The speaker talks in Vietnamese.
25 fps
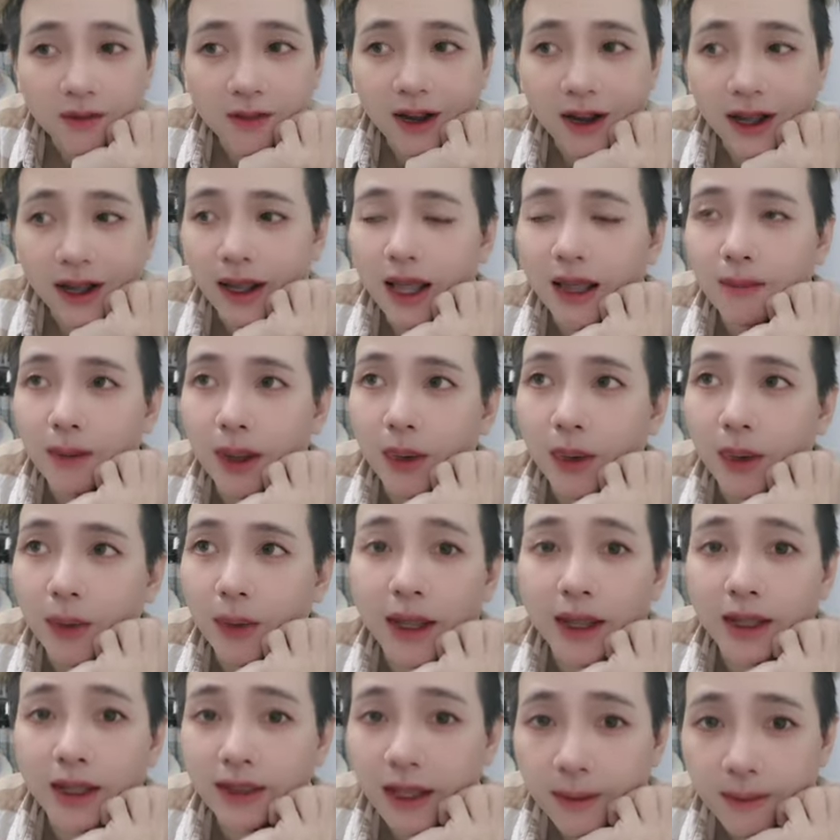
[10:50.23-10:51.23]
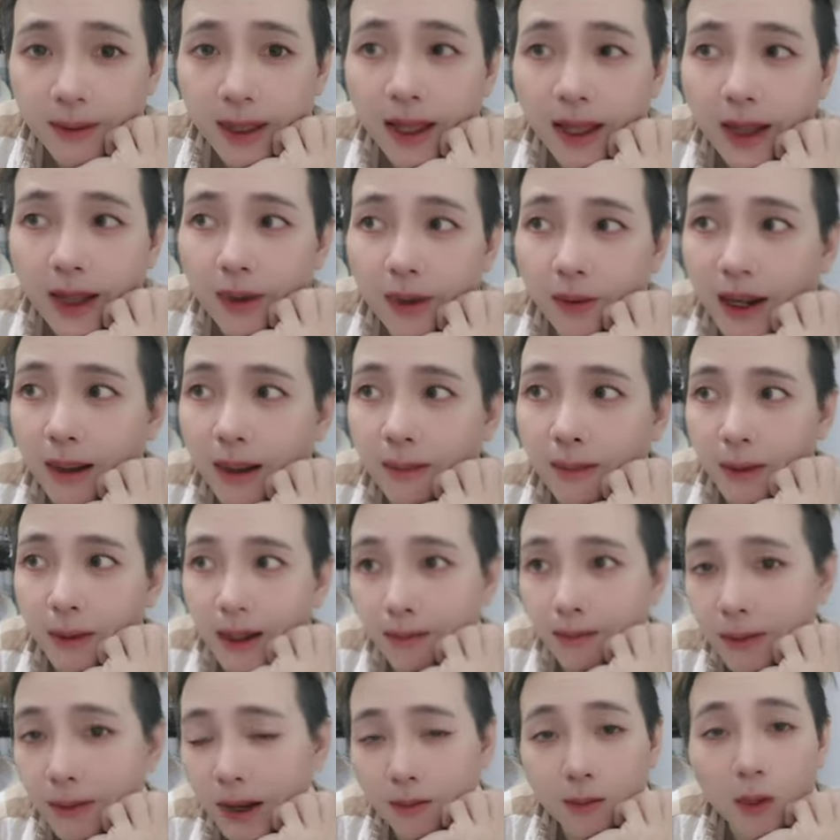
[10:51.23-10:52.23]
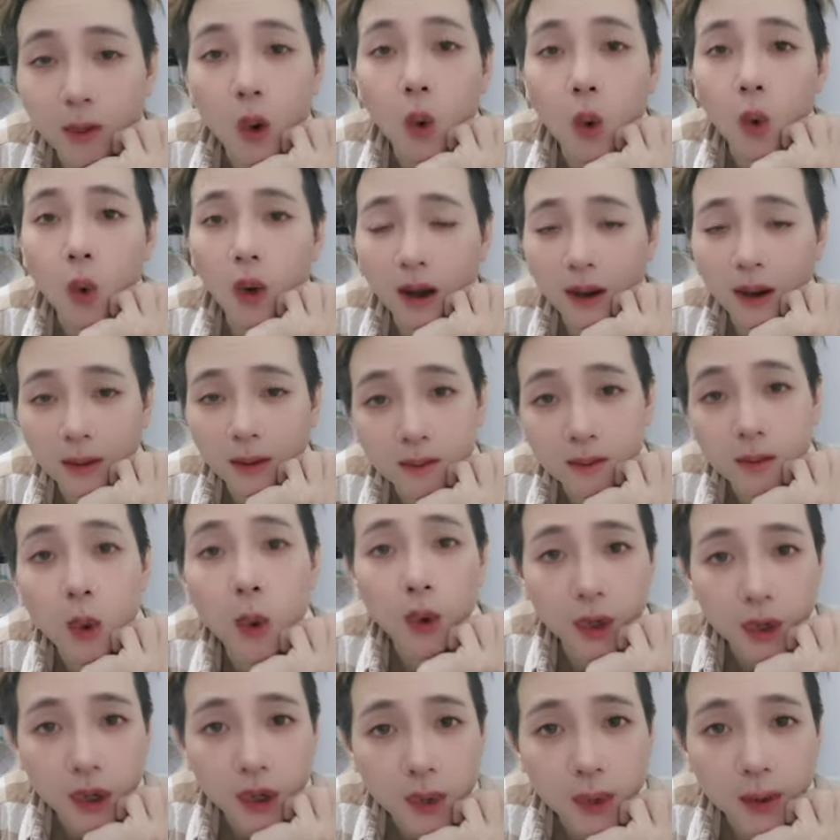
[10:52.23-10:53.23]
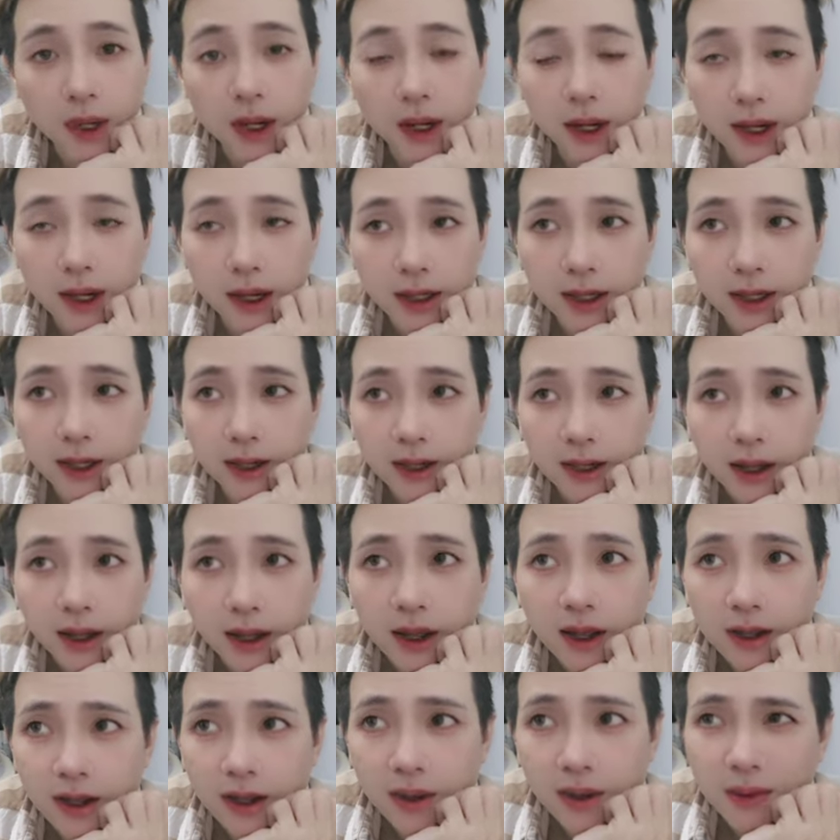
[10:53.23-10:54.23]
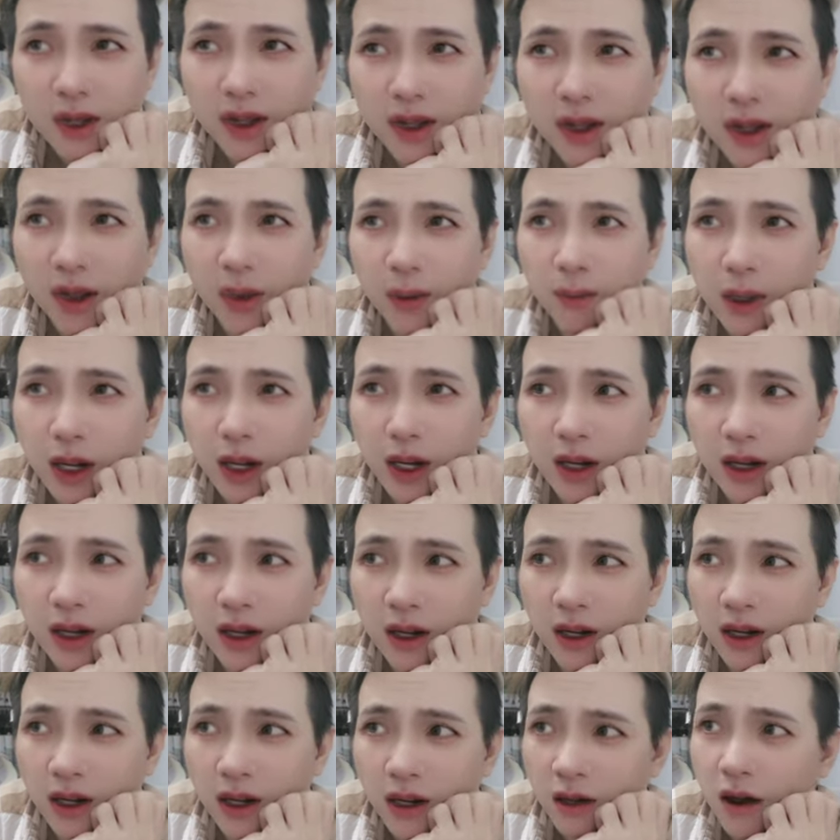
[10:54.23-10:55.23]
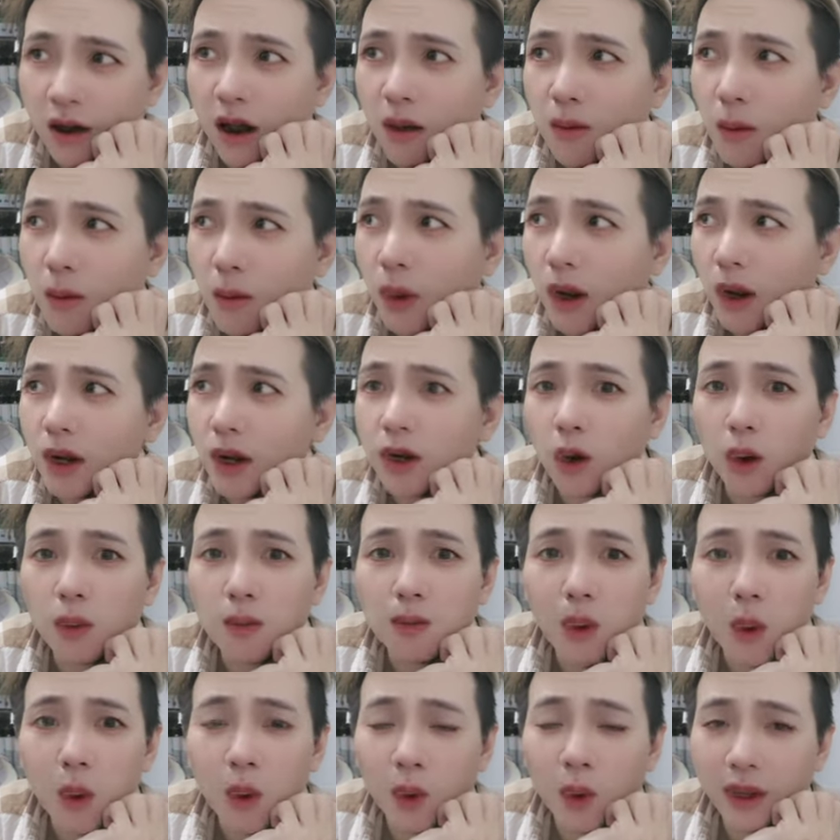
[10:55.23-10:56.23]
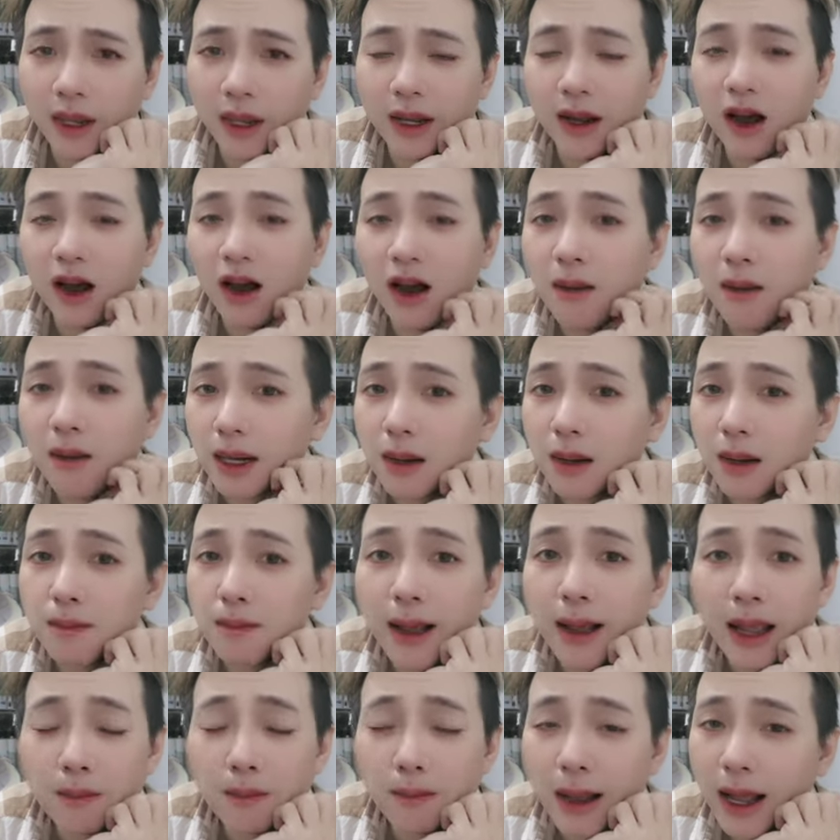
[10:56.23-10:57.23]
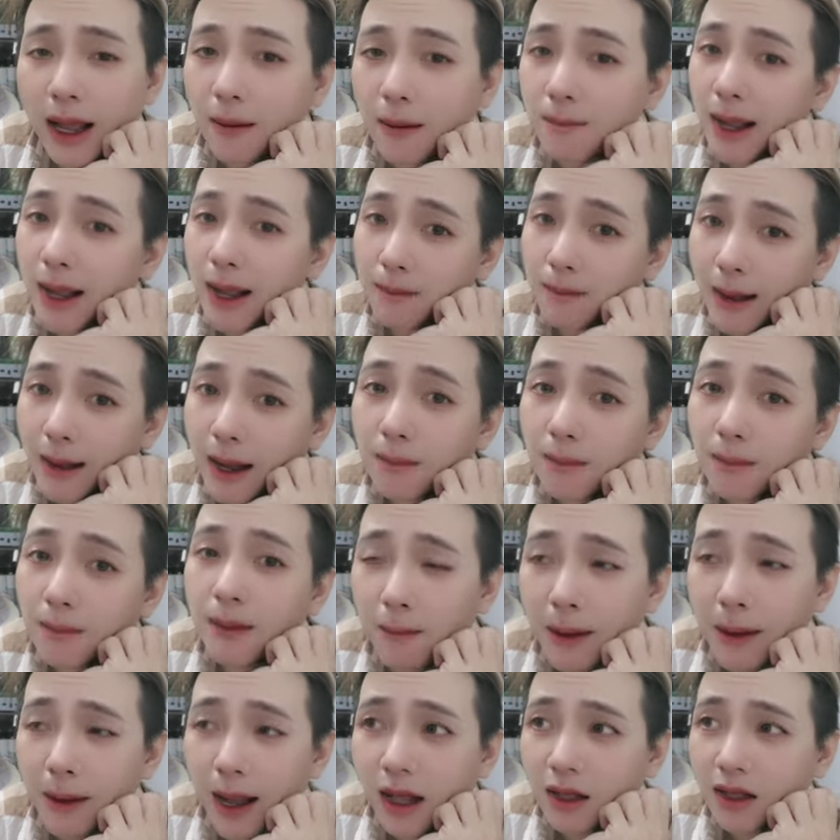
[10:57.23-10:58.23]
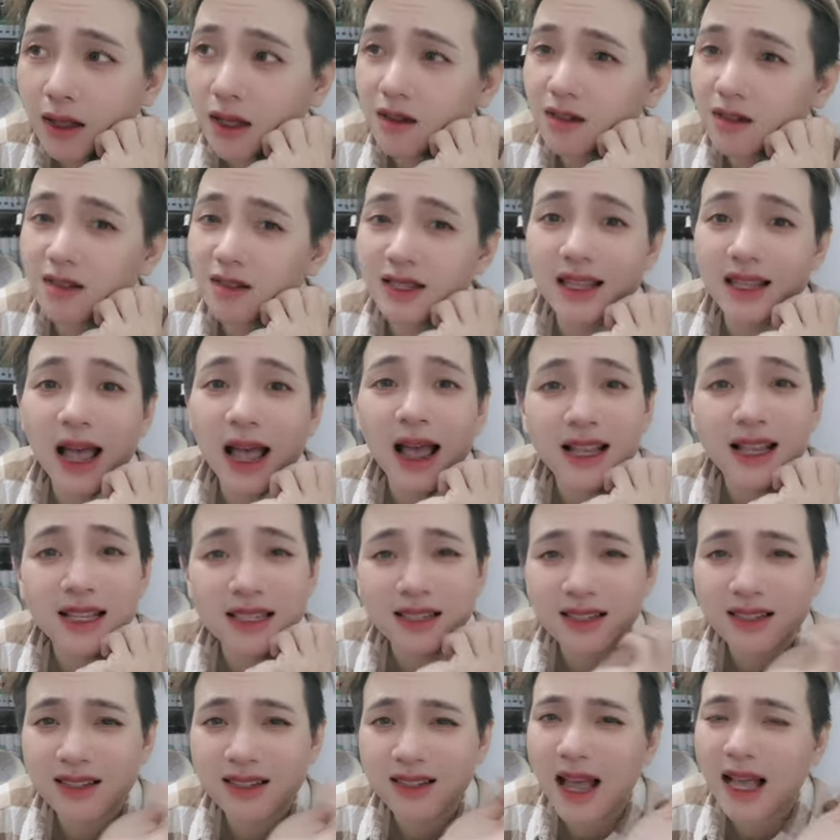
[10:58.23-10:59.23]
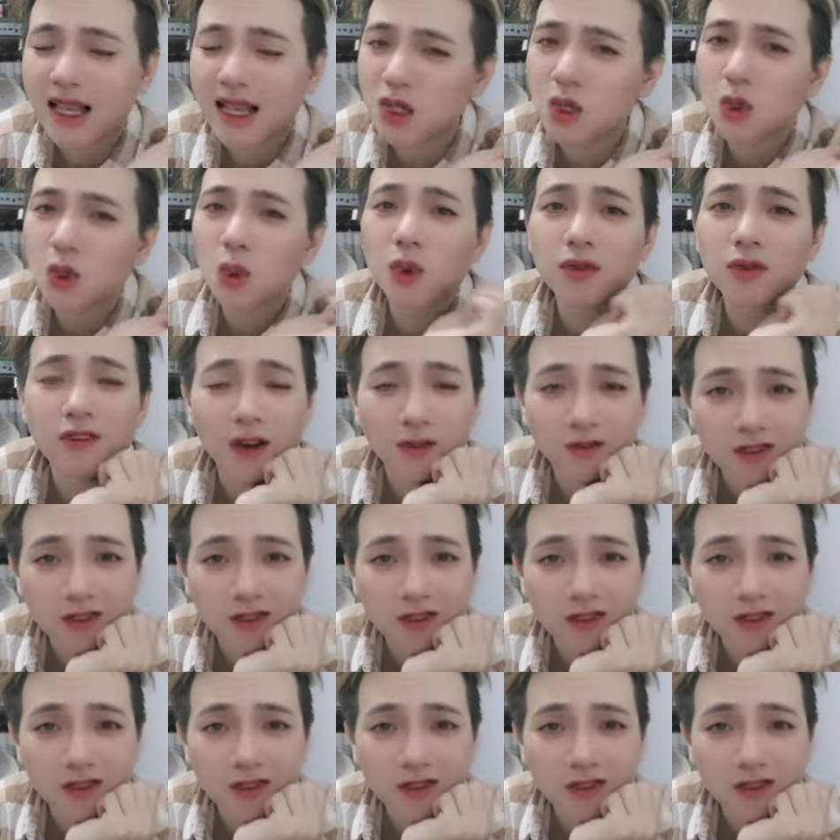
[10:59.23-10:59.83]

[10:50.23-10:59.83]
và cái biểu hiện tiếp theo là mình bị buồn buồn vô cớ đó giống như kiểu mình có một cái nỗi buồn gì đó mà nó mang mát mang mát mang mát từ xa xa xuôi